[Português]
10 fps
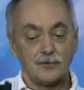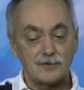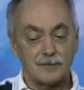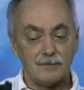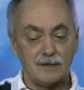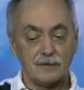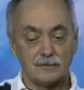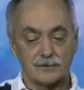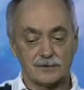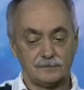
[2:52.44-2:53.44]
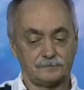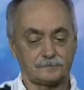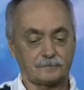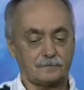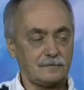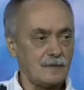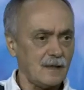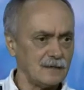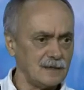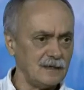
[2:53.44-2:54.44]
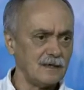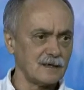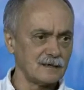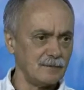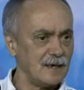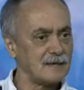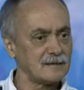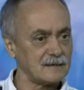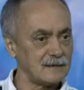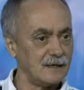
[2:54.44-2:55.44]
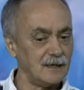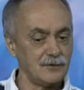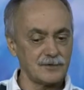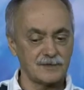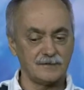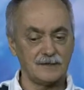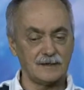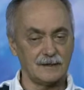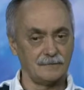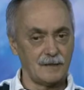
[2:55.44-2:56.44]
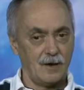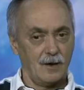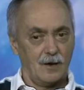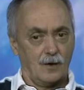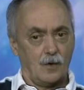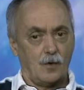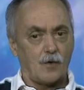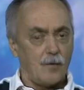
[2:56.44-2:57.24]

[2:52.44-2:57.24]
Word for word: nos primeiros dias, meses e anos de vida. O